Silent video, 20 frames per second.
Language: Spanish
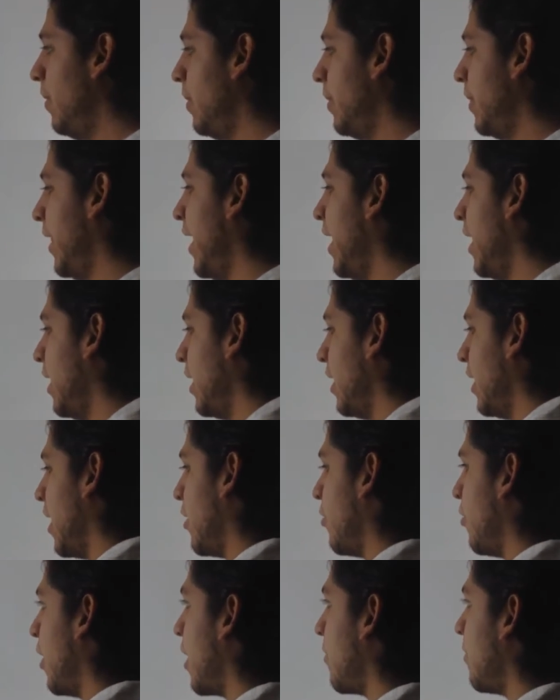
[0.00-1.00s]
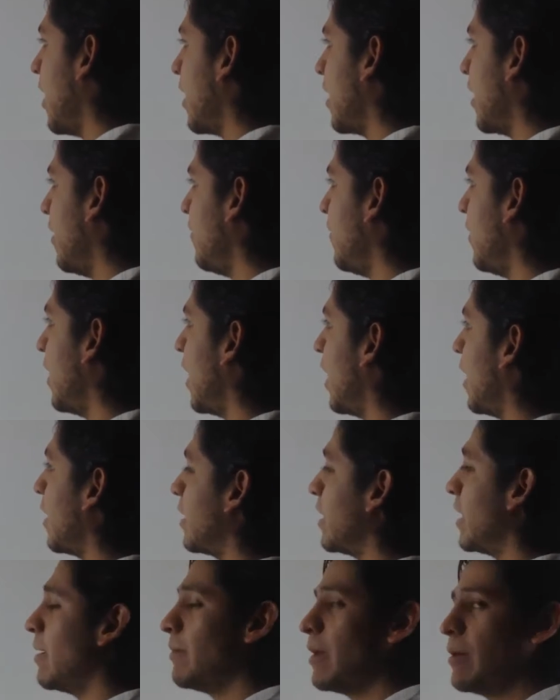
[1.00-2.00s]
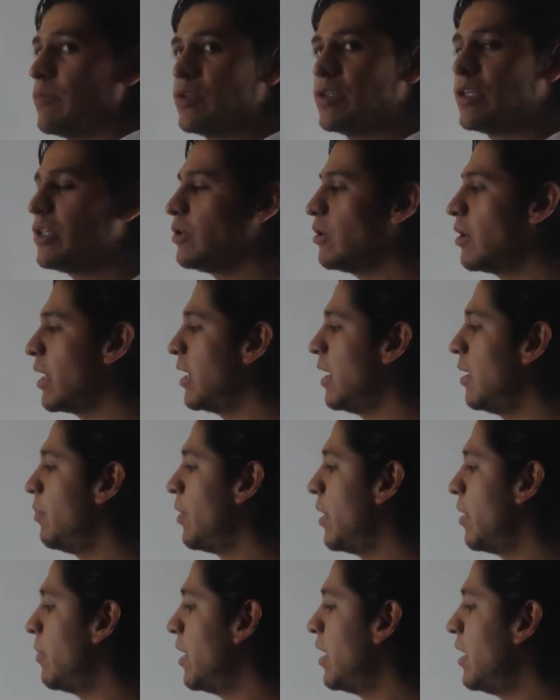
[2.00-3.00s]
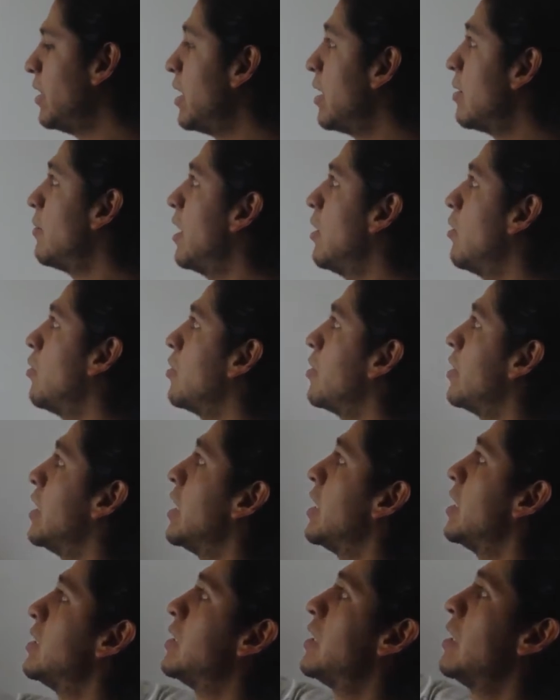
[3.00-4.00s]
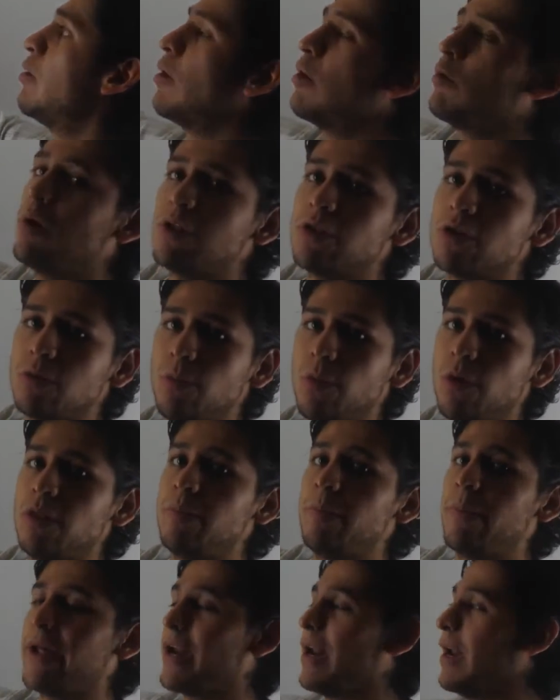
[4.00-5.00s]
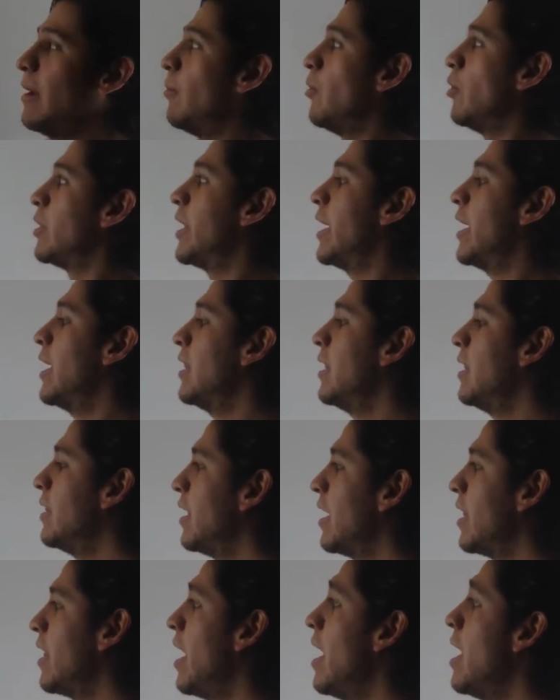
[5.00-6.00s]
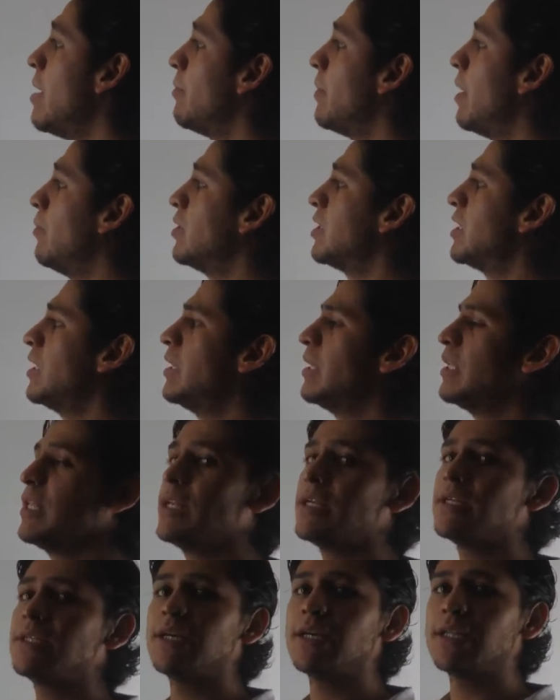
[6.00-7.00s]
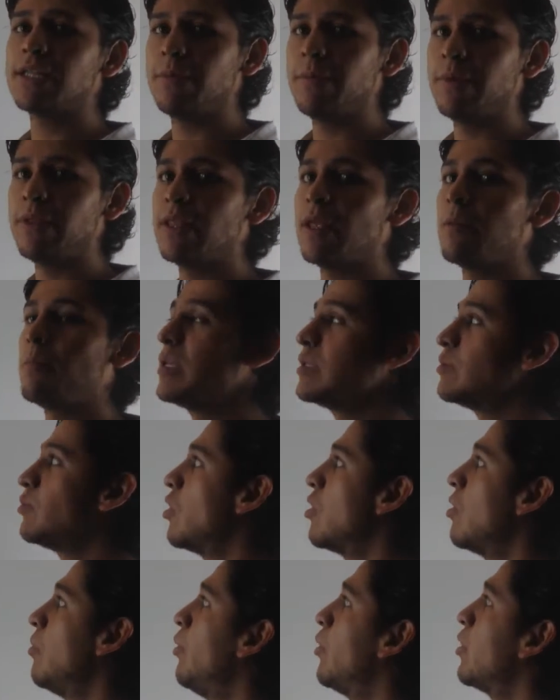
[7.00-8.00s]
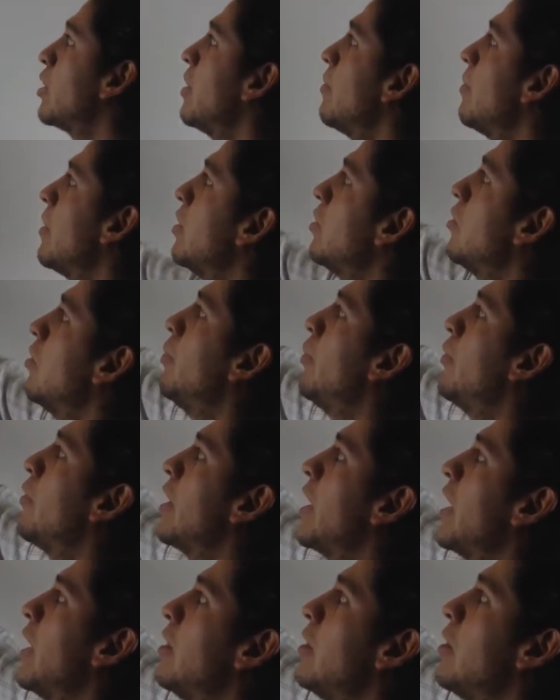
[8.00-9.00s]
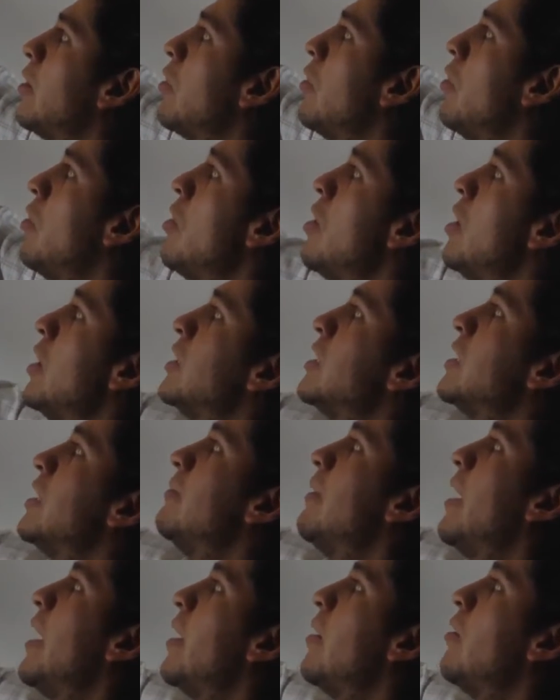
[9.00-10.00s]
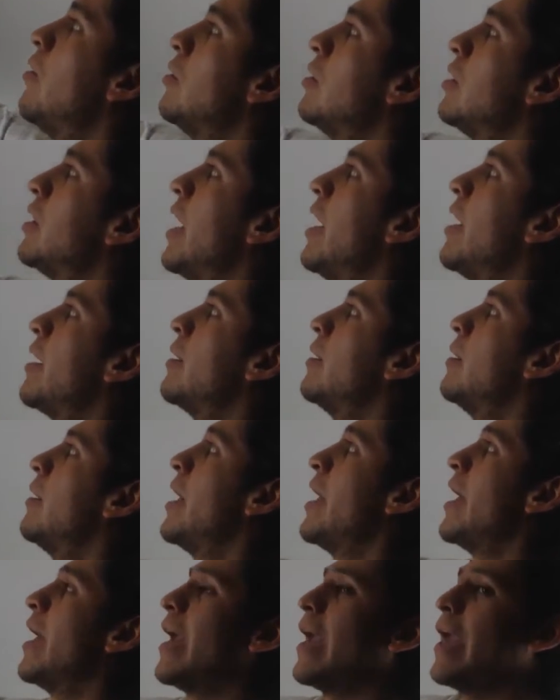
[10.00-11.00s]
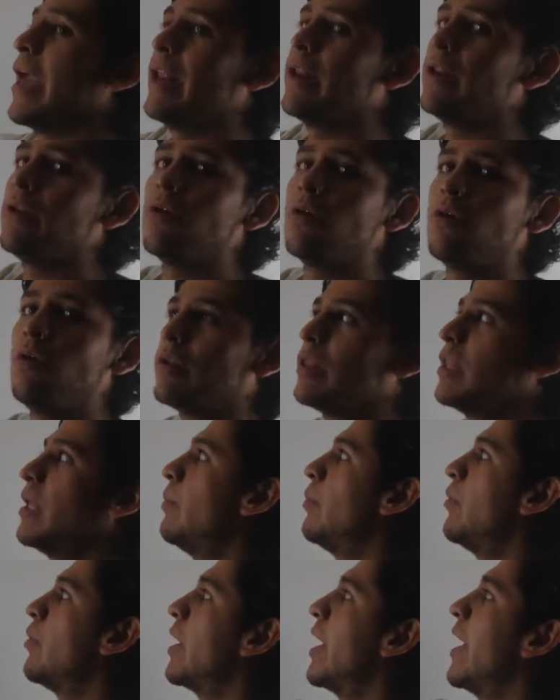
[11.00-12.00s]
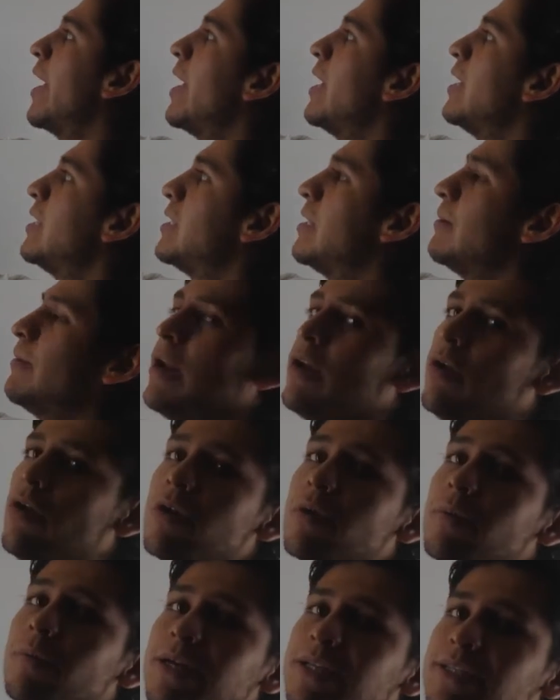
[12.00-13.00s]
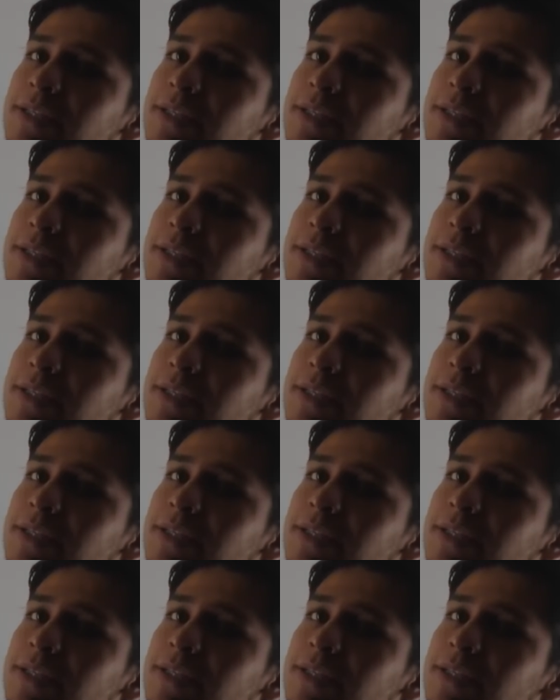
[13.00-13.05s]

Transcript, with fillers: de la nueva gráfica. Ya habíamos dicho que en el primer intervalo de 0 a 4 volts para el voltaje de entrada vamos a tener exactamente el mismo comportamiento porque el diodo se va a encontrar en corte porque este valor va a